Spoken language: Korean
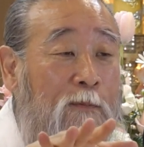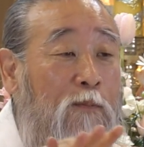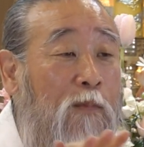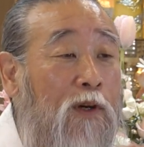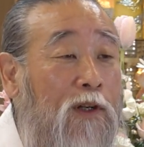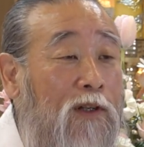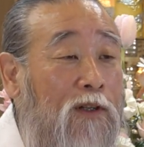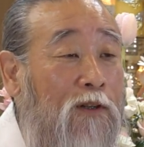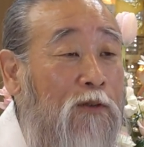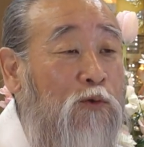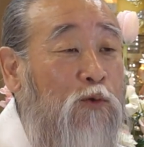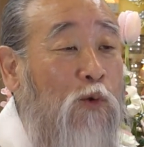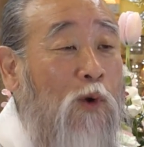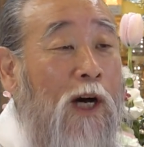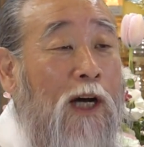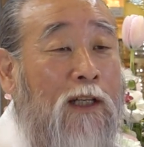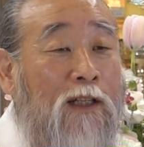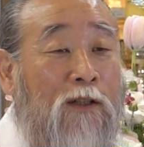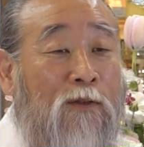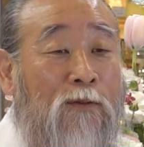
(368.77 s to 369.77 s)
머리를
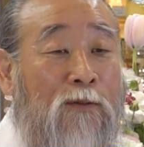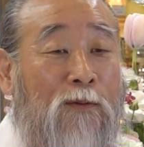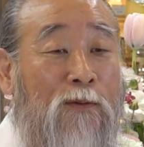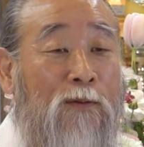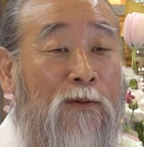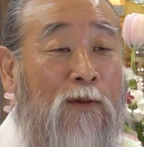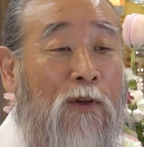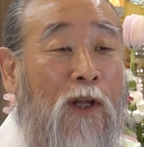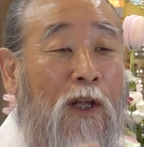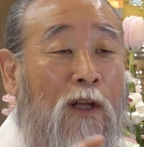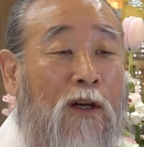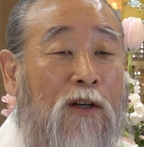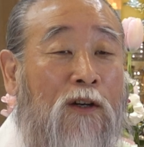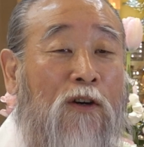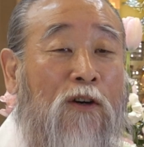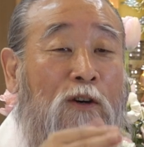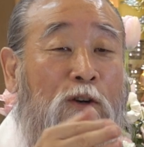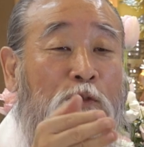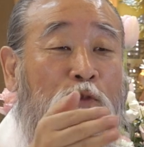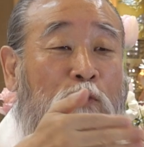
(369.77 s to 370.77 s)
종아리고
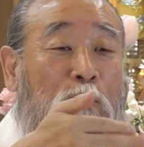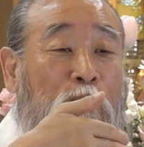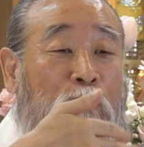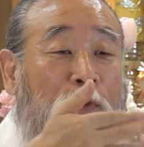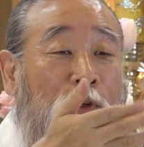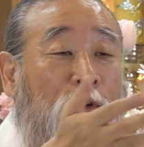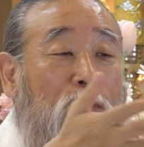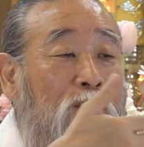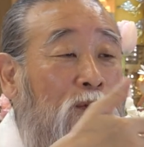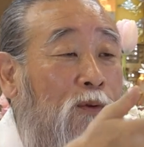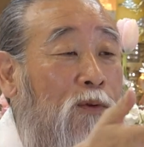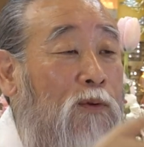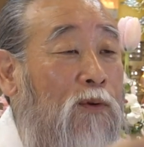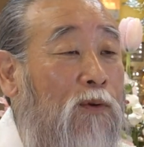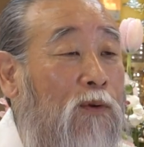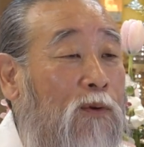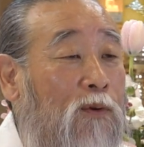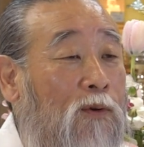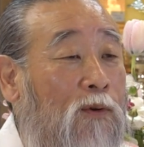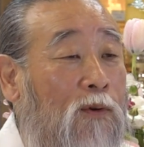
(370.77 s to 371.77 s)
그걸 좀
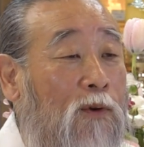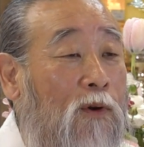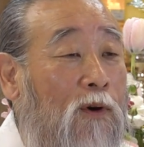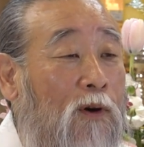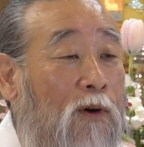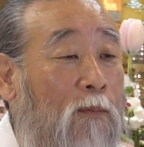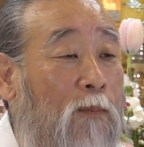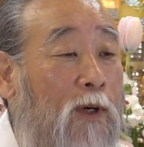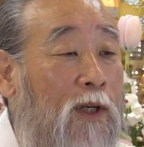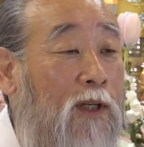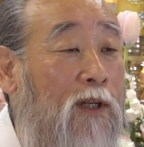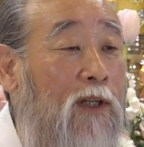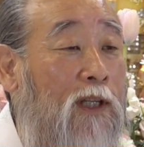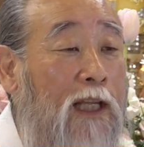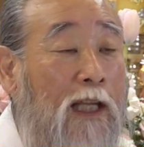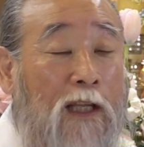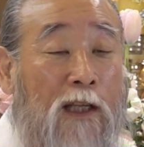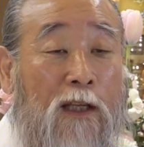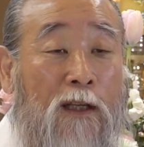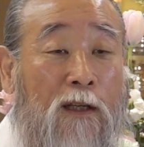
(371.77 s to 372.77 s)
듣고 어, 뭐
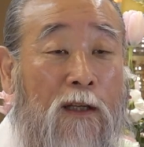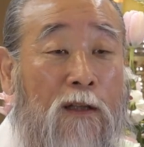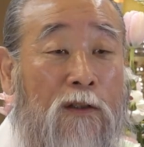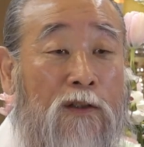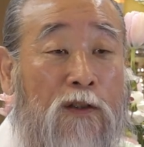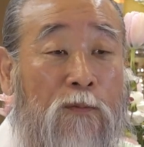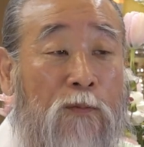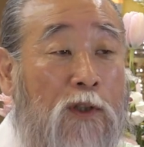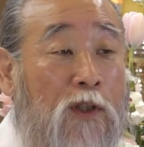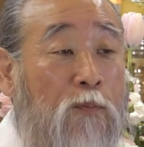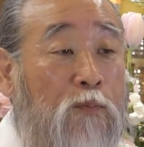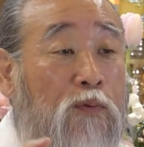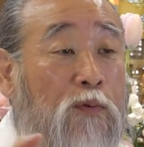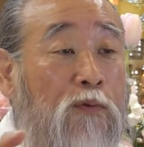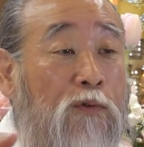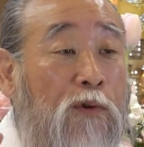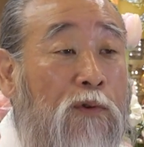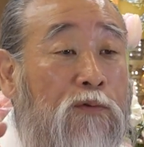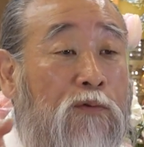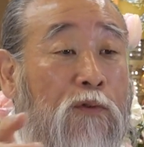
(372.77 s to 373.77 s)
이렇게 이게 지금 이
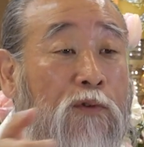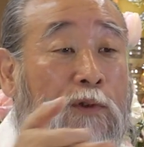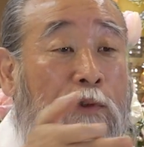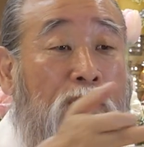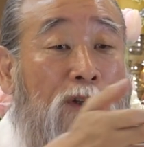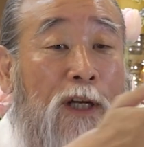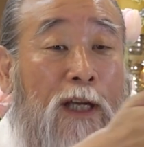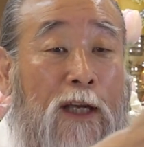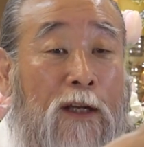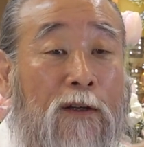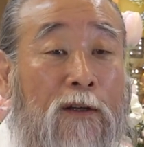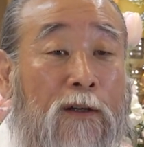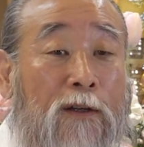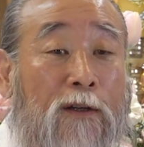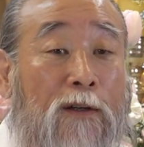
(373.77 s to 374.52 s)
불경도 그런 거예요.